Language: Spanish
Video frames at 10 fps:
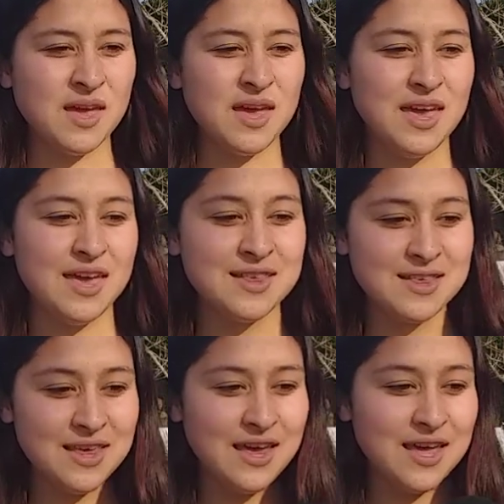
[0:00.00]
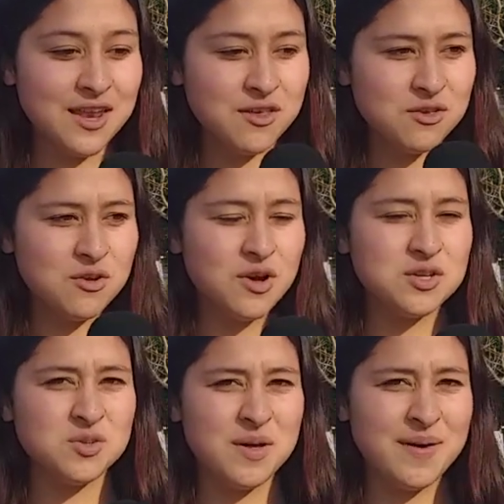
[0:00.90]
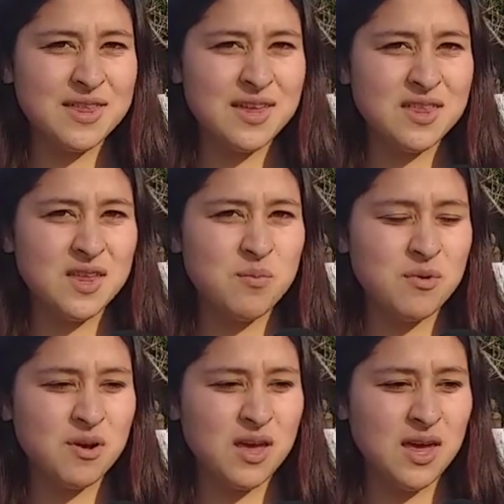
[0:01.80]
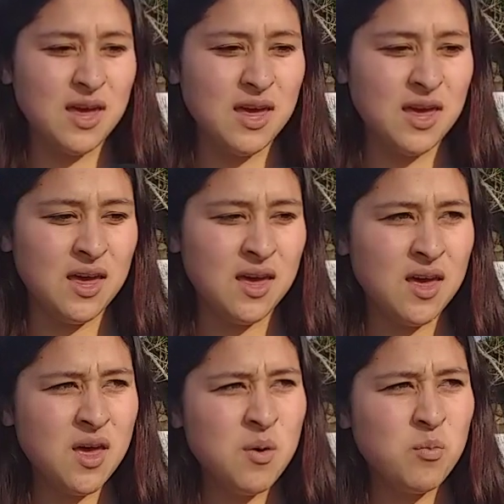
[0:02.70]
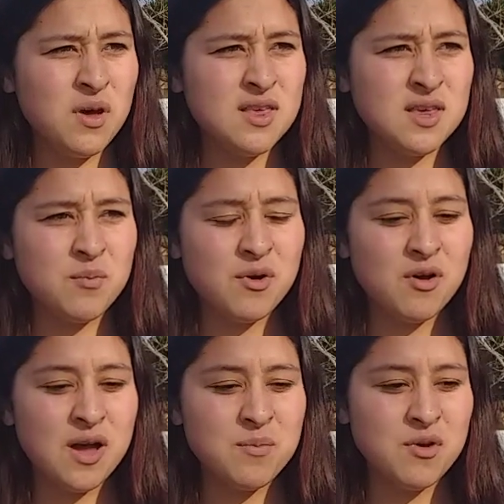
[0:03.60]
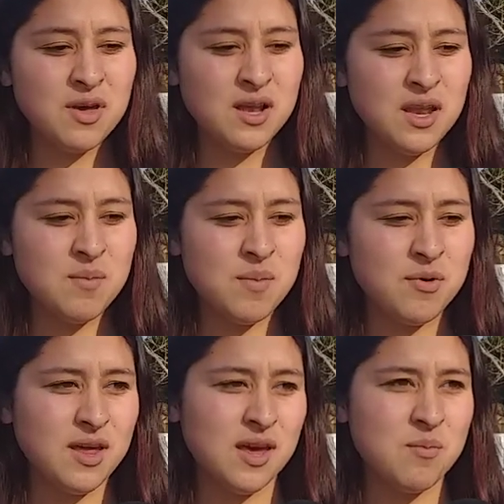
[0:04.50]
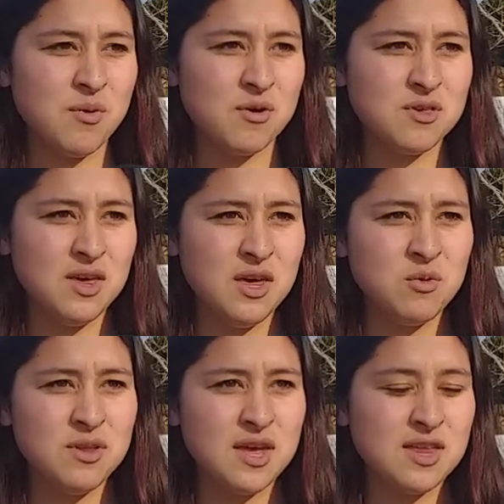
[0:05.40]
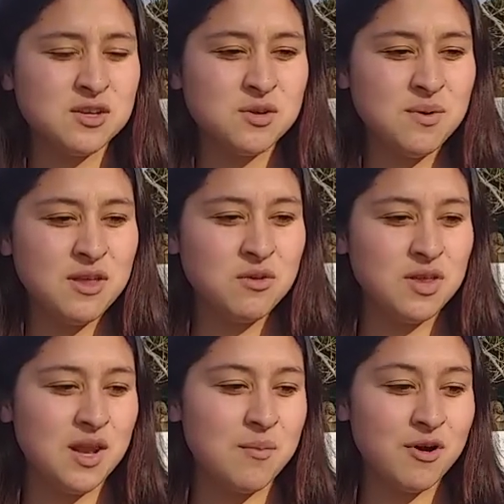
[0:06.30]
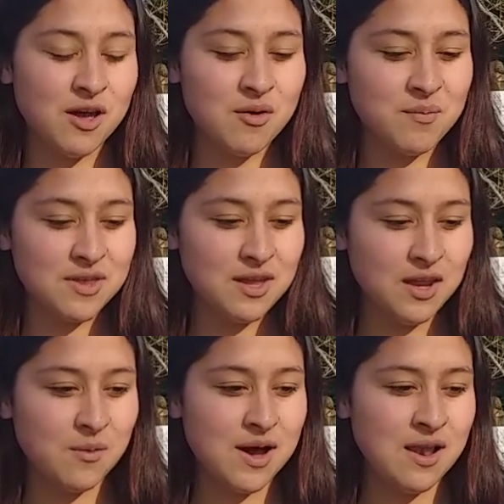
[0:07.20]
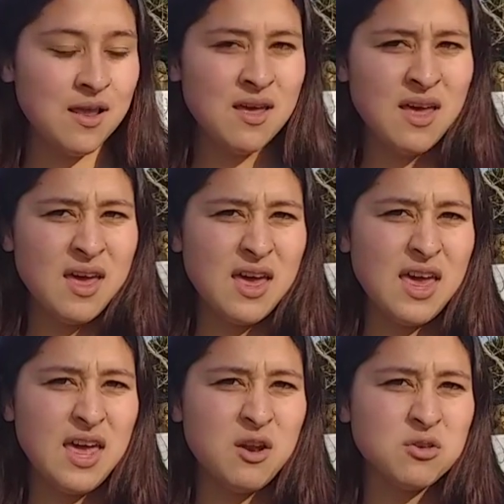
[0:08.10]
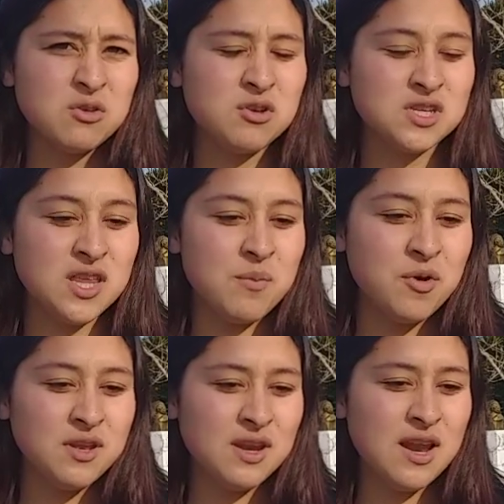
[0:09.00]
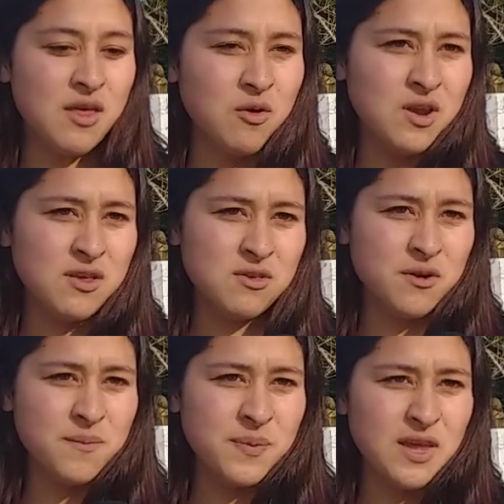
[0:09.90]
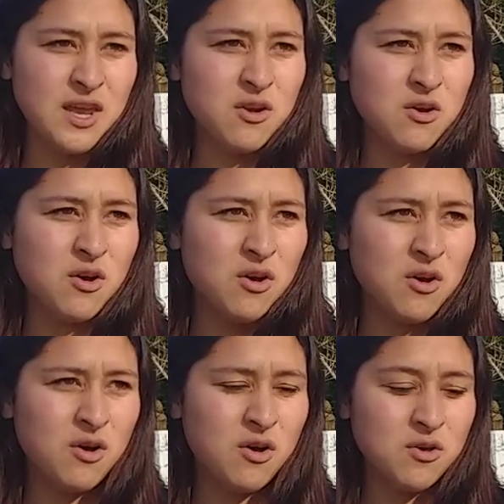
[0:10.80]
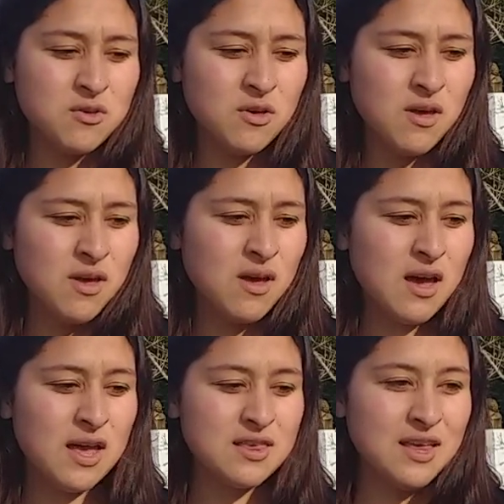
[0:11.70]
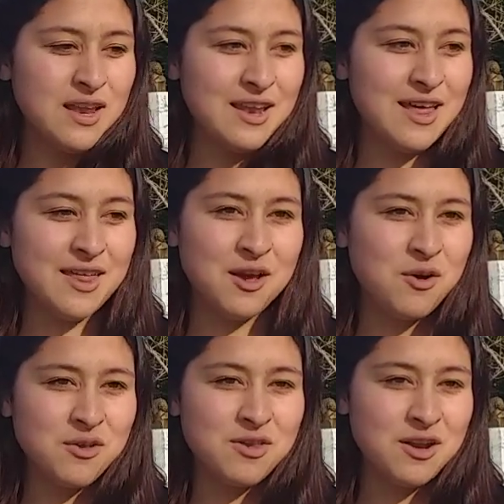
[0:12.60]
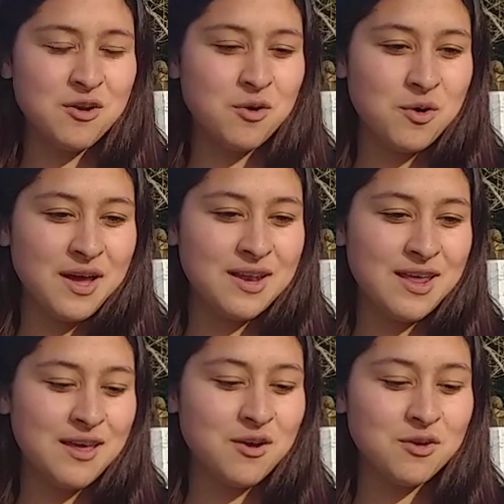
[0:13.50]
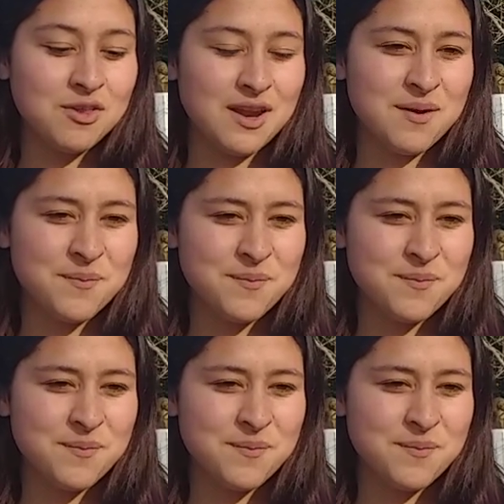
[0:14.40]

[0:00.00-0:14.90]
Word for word: Eh, sí, en eso nos ayuda bastante porque... Puede ser por los cambios de clima, por ejemplo, si un día está lloviendo y tenemos que competir igual, eh, nosotros ya estamos entrenados en eso y no nos hace nada en contra, no nos juega en nada en contra.